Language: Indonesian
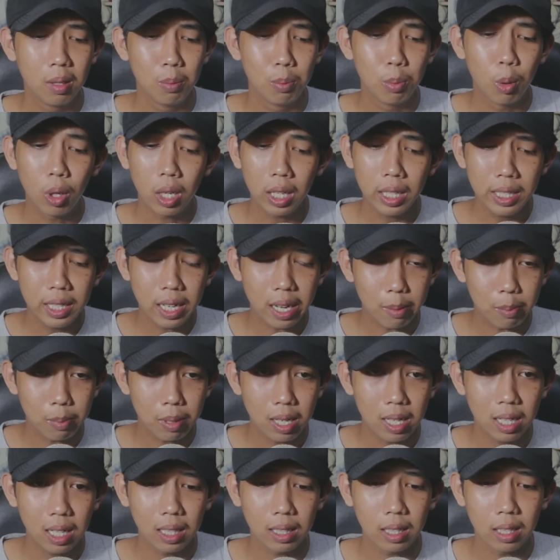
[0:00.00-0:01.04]
Boleh ya
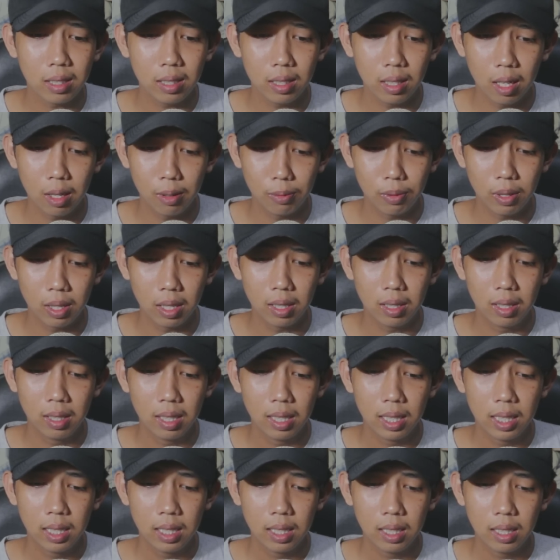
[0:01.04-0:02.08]
mah kata si Rafa.
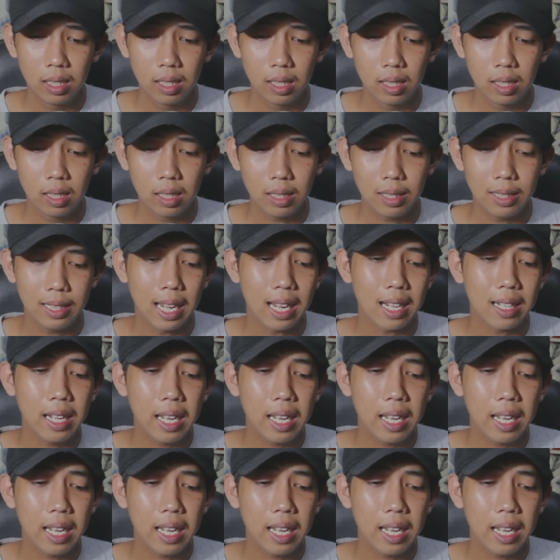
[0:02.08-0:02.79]
Iya